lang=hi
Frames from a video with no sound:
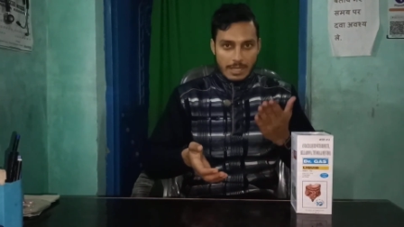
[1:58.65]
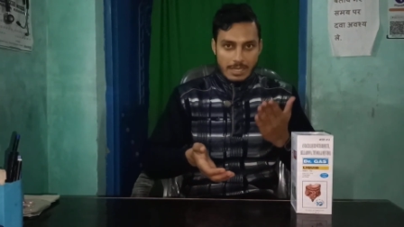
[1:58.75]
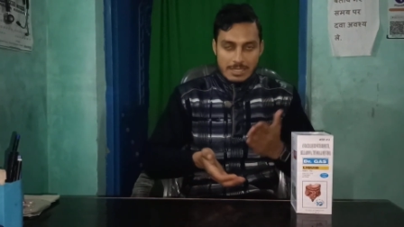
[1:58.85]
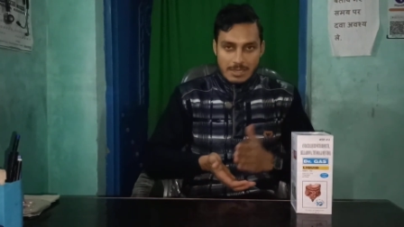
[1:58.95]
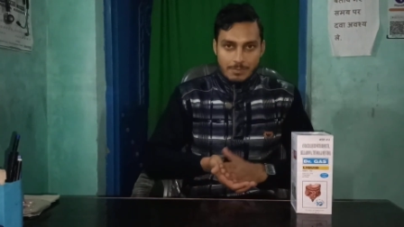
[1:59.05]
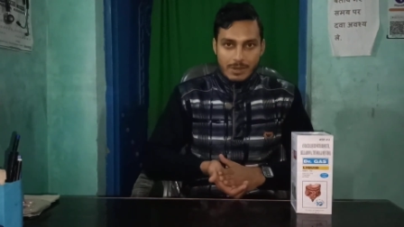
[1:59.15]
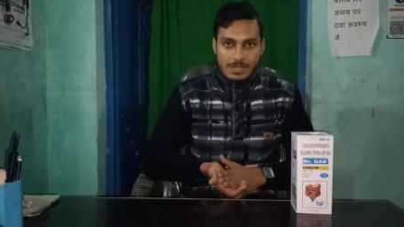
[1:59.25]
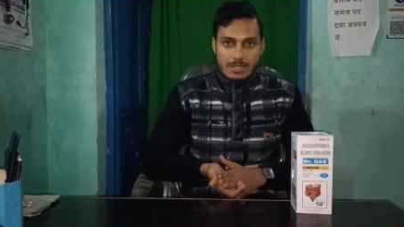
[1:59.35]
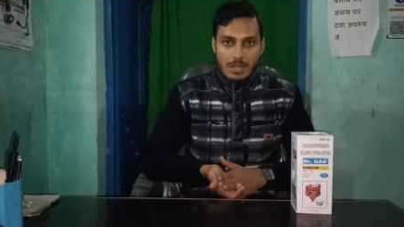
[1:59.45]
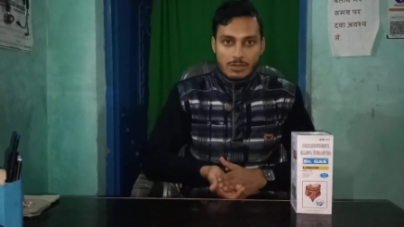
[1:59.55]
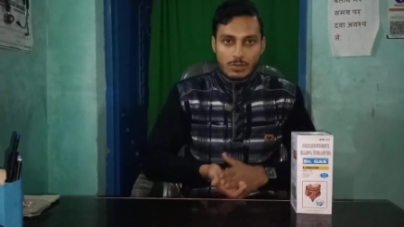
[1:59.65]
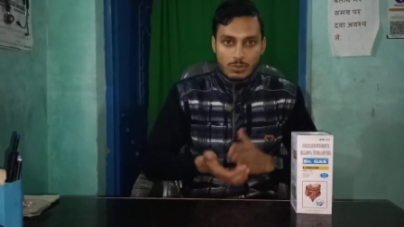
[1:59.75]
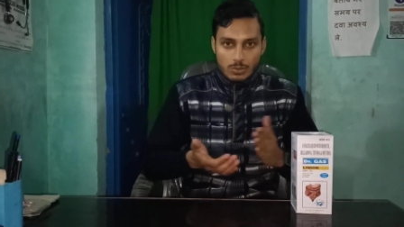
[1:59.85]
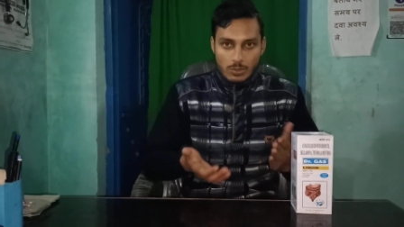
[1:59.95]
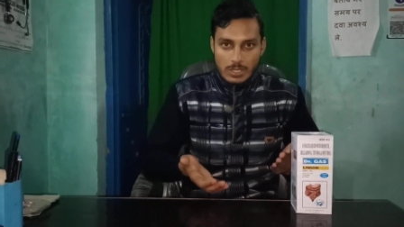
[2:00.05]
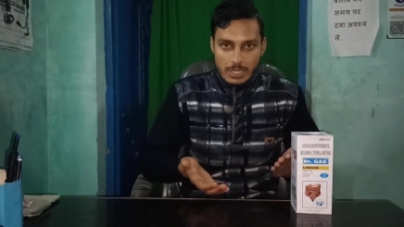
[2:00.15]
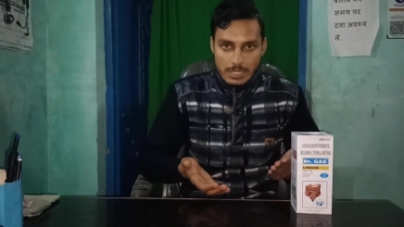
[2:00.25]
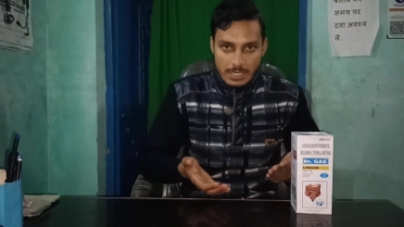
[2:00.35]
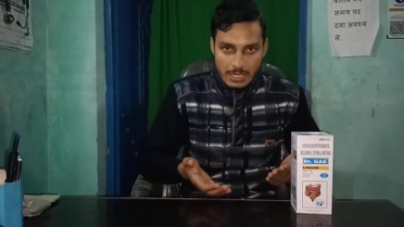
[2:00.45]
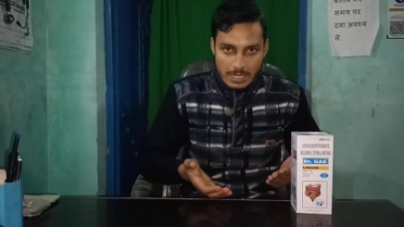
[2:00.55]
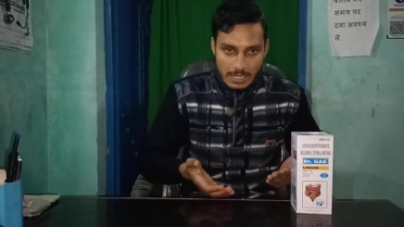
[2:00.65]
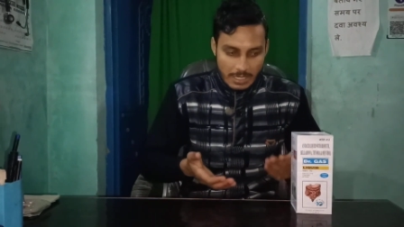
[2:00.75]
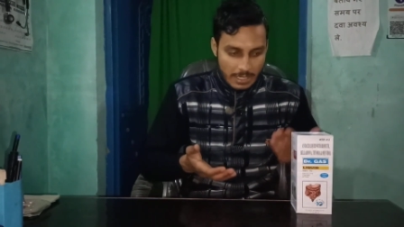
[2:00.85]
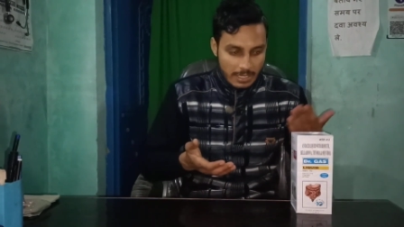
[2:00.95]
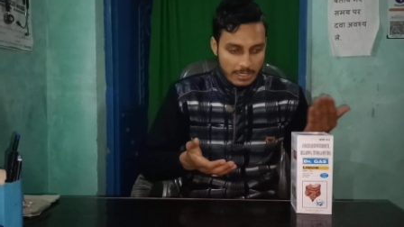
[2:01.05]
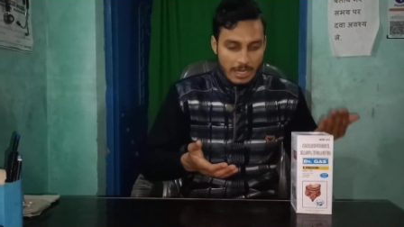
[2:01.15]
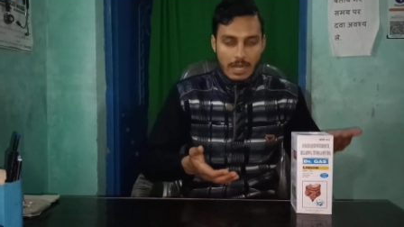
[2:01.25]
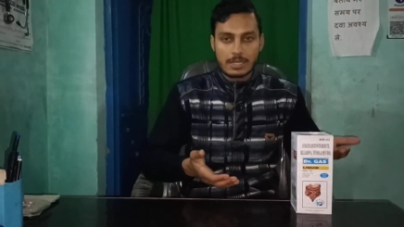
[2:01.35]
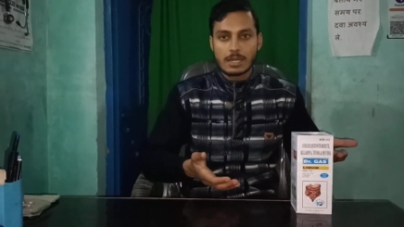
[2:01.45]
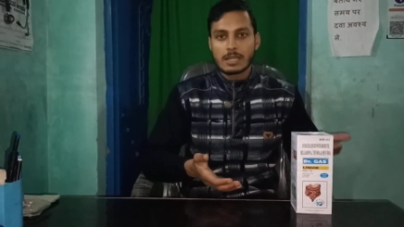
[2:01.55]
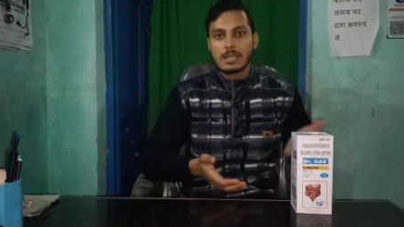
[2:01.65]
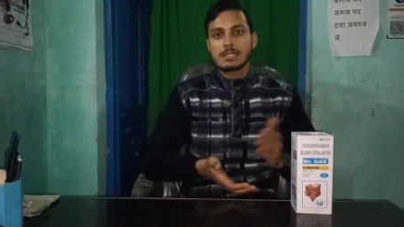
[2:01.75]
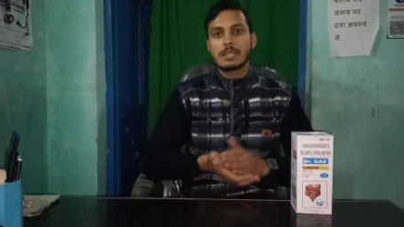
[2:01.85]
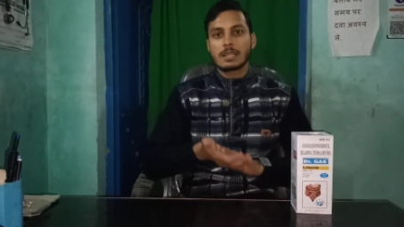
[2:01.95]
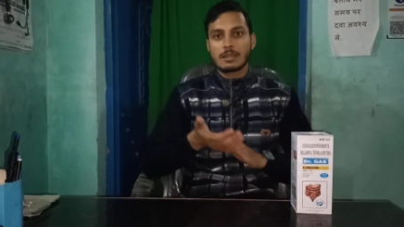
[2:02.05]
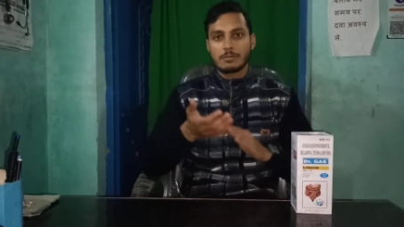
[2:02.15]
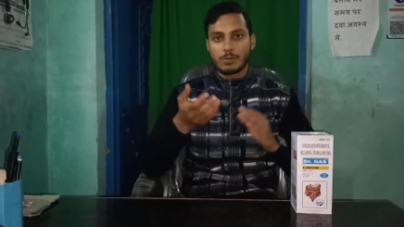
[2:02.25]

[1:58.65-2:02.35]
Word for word: इन सब परेशानियों को दूर करने के लिए डॉक्टर गैस एक